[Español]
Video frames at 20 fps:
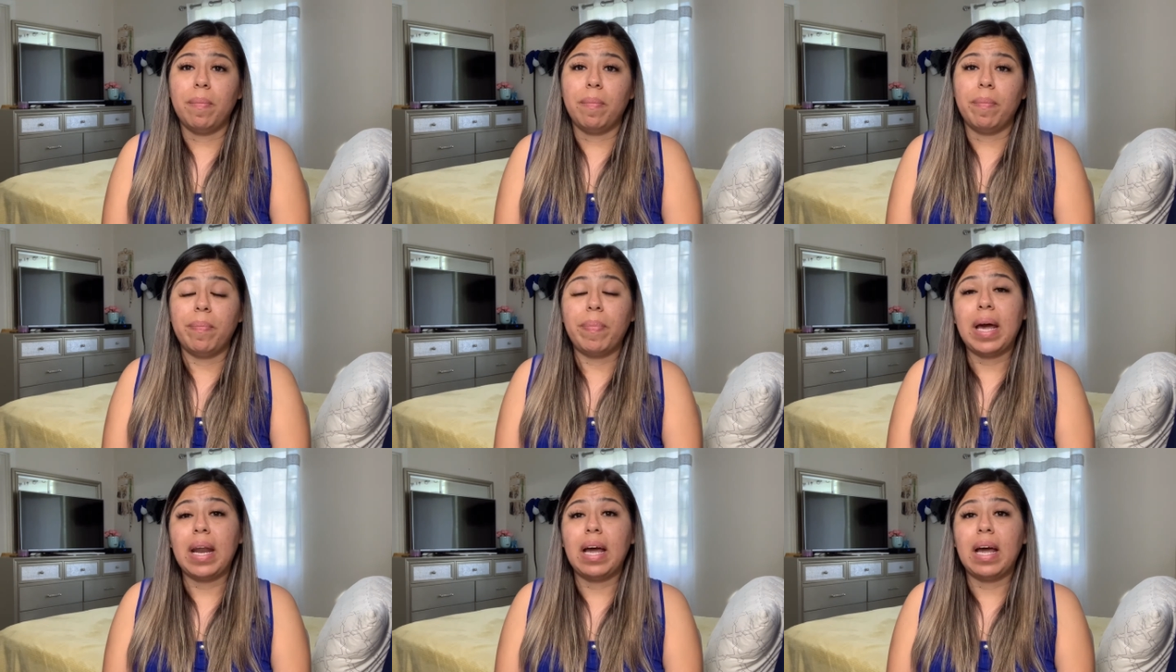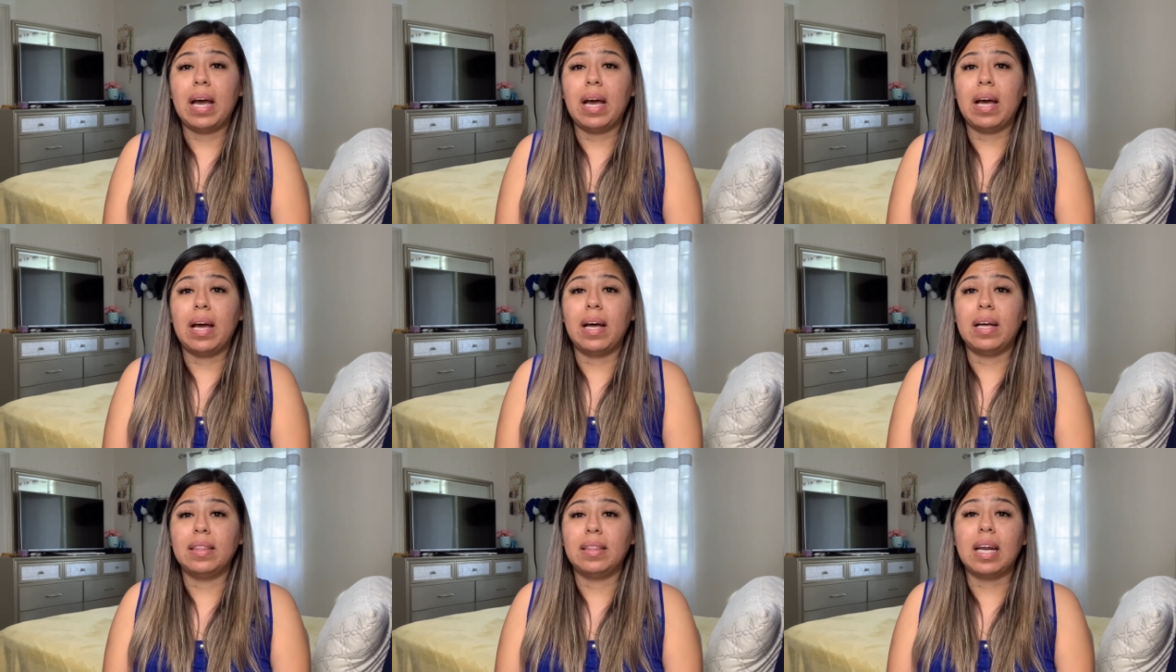
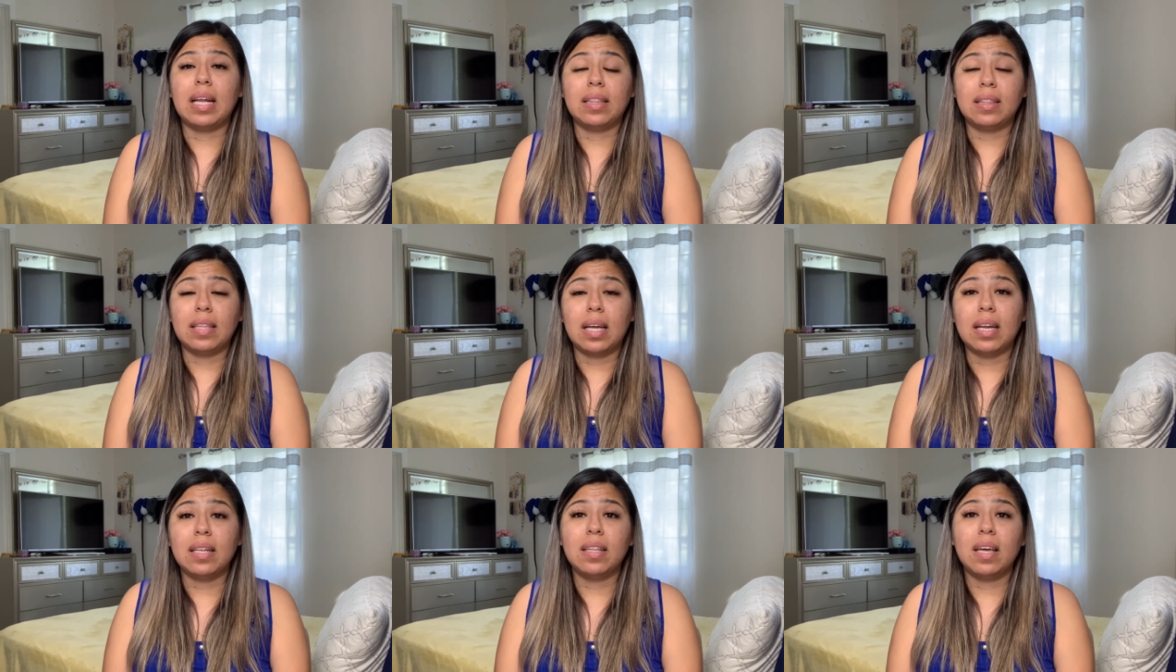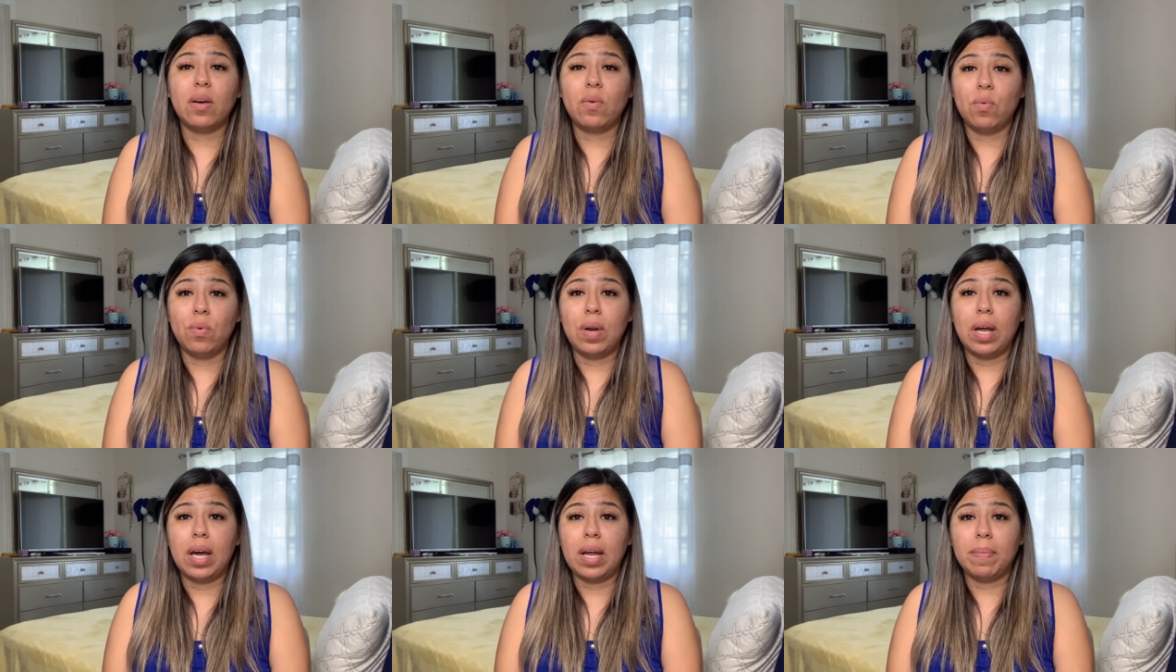para tratar de
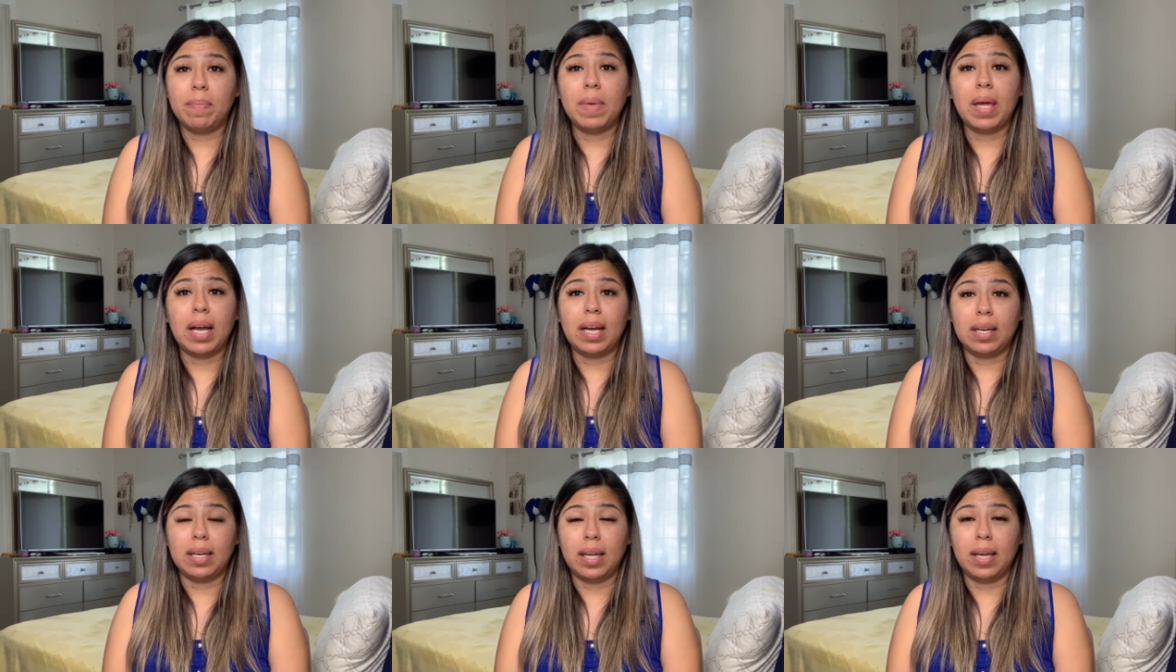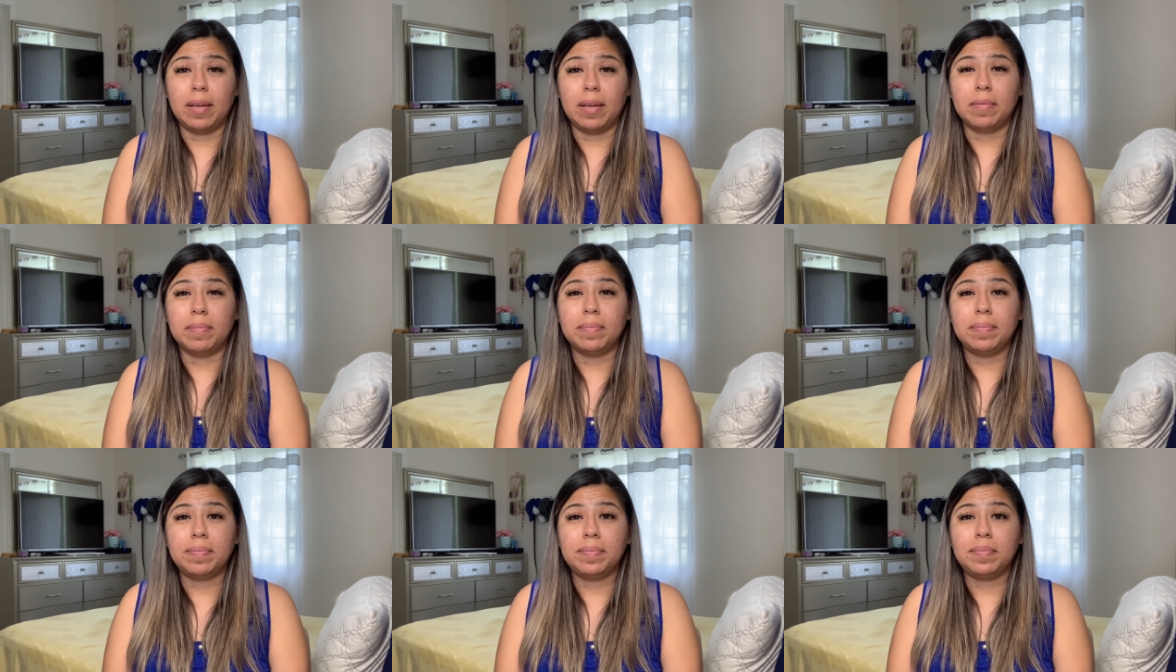curar mi acné.
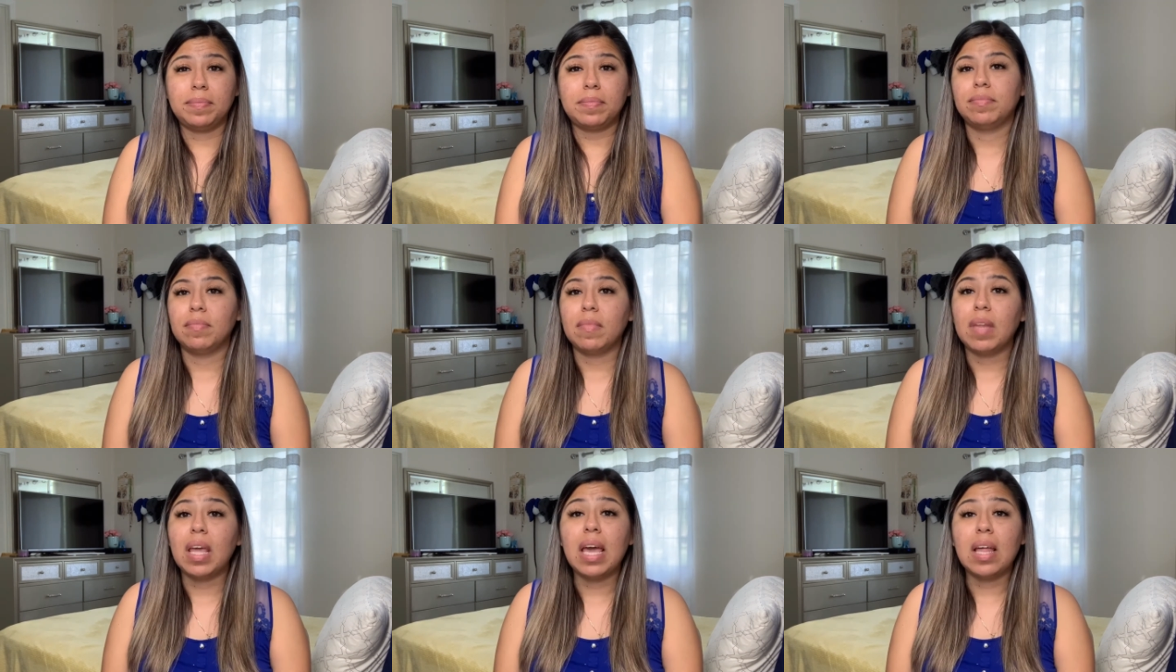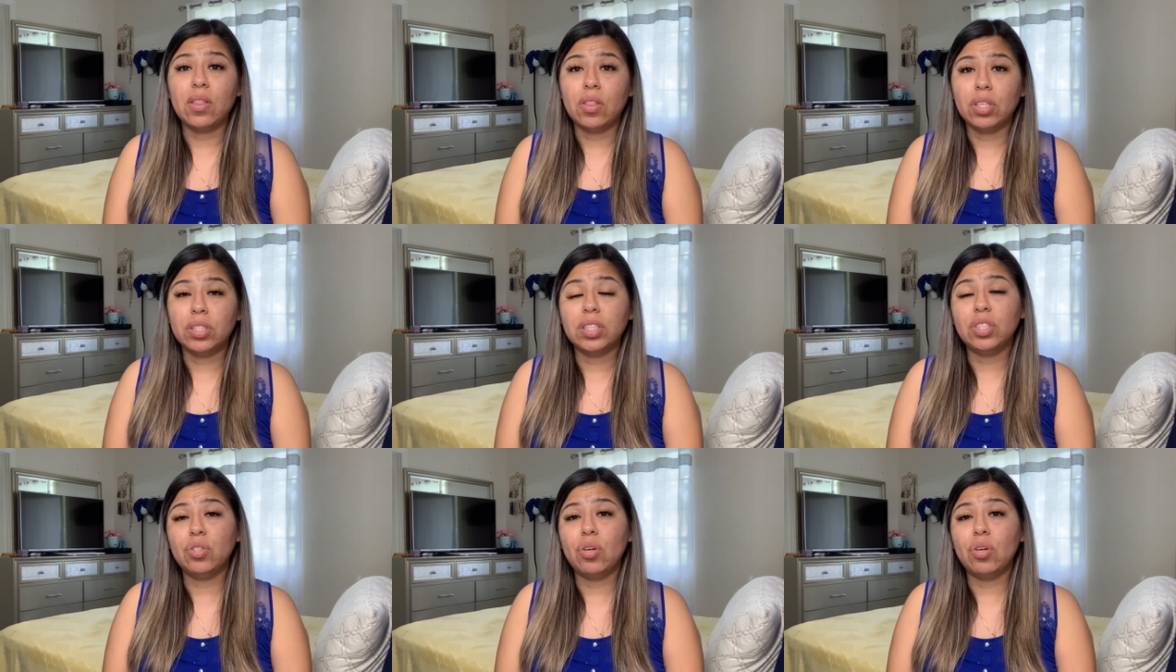Entonces